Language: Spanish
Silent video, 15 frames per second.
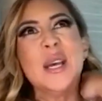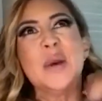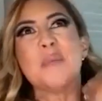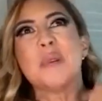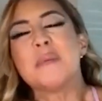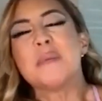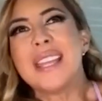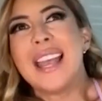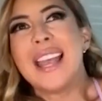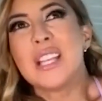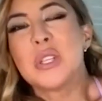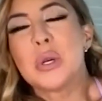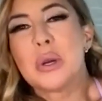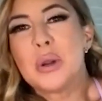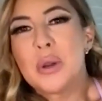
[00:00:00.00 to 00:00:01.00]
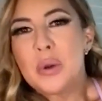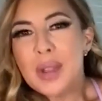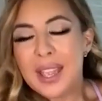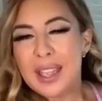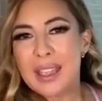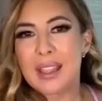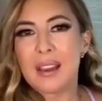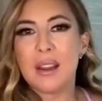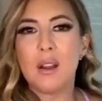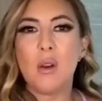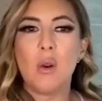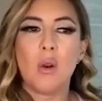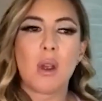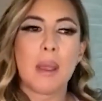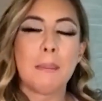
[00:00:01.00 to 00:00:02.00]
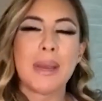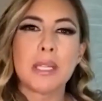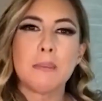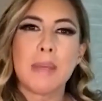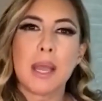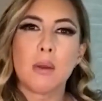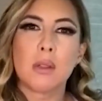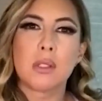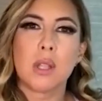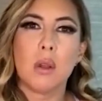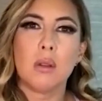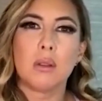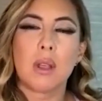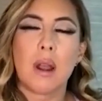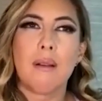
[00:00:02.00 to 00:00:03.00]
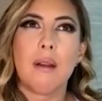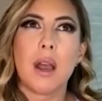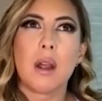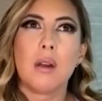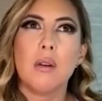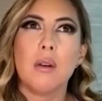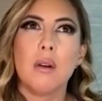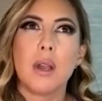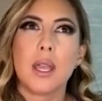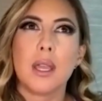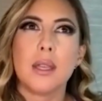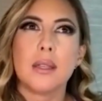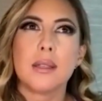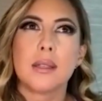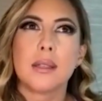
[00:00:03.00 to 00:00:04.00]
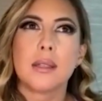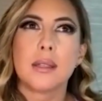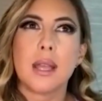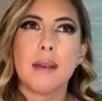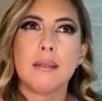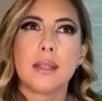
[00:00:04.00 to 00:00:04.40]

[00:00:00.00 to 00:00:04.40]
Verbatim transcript: Pues mira, yo creo que lo que más me ha costado trabajo es a